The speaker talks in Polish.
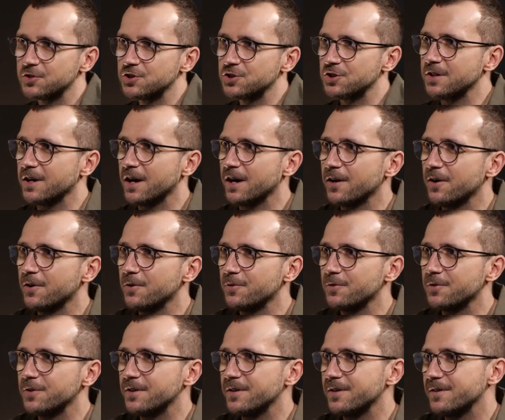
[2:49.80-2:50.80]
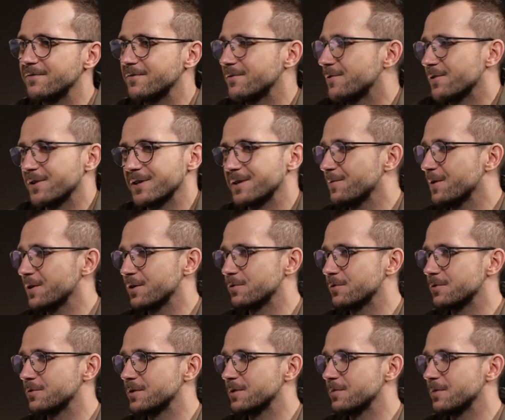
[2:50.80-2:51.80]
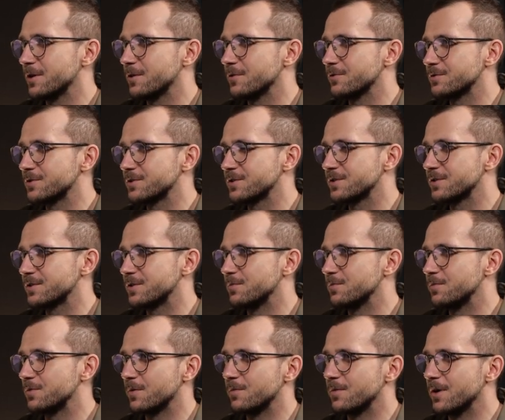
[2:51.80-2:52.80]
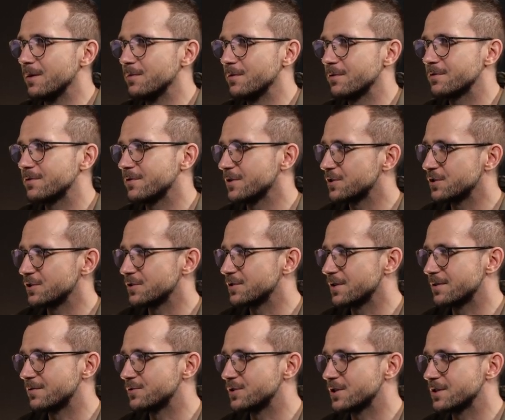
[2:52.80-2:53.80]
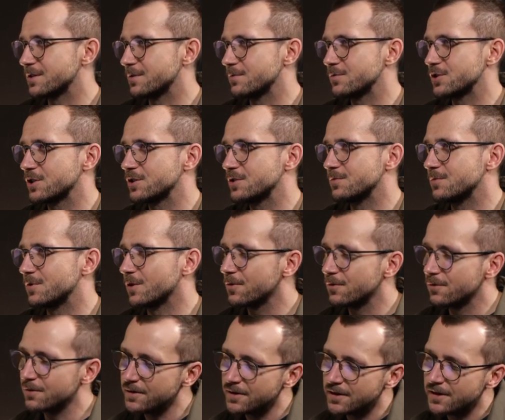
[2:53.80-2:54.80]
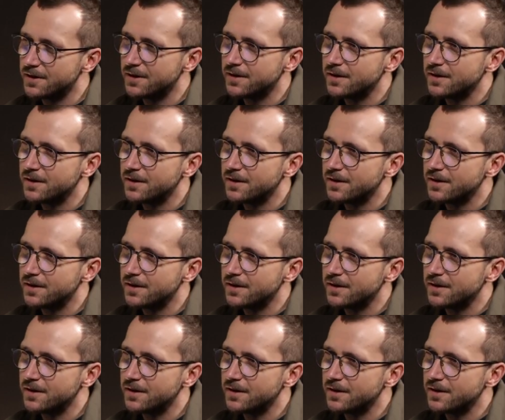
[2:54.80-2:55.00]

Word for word: wycinają i w ogóle nie mają, nie mają z tym problemu w 2023 roku?